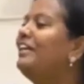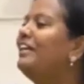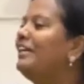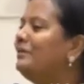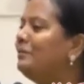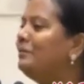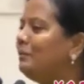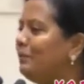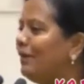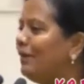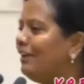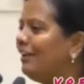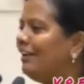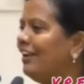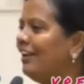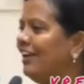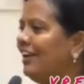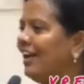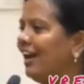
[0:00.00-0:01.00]

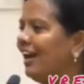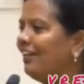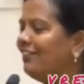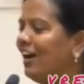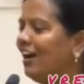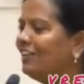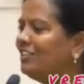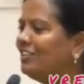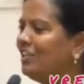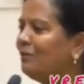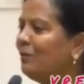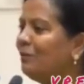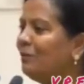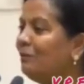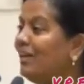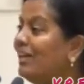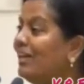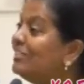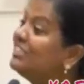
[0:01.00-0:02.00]
பெருக்கெடுப்பில் அந்த
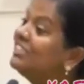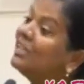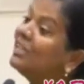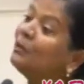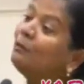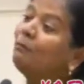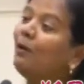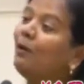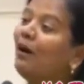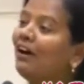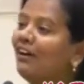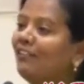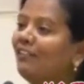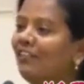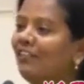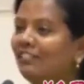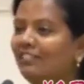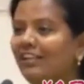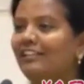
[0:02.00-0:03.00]
ஆசிரமம் மிக
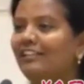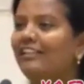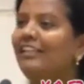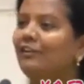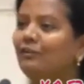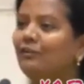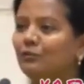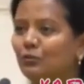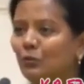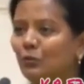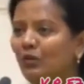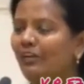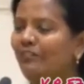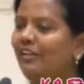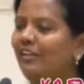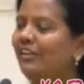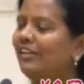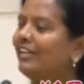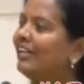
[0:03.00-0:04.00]
சிறப்பாக வந்தது என்று
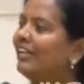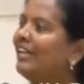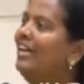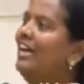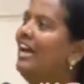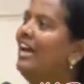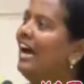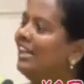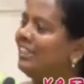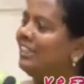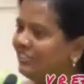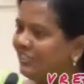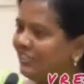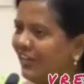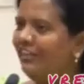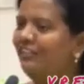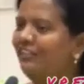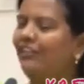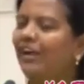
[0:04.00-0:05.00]
சொல்லிவிட்டு
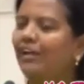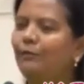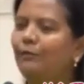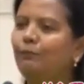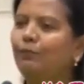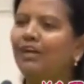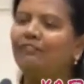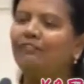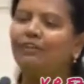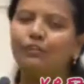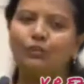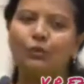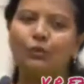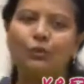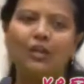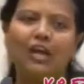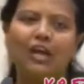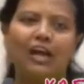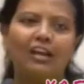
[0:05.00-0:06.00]
அந்த செய்தி அனுப்பி
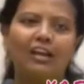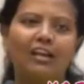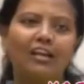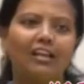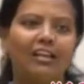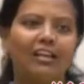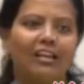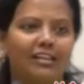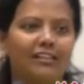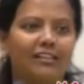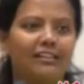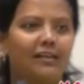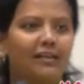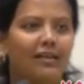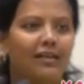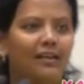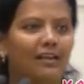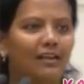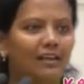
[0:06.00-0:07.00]
அவர் சொன்னார்
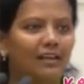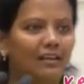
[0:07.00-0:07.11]
இந்த